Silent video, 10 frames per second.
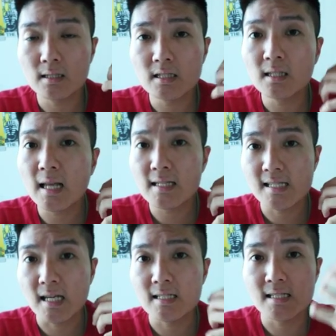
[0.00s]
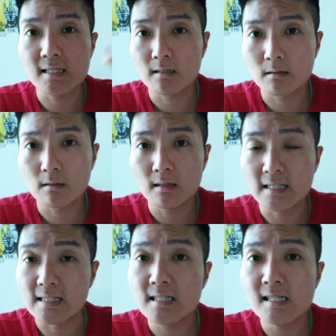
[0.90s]
圣诞节已经
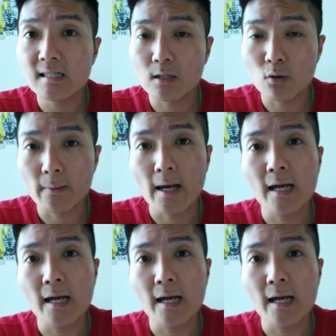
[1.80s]
临近了，对吧？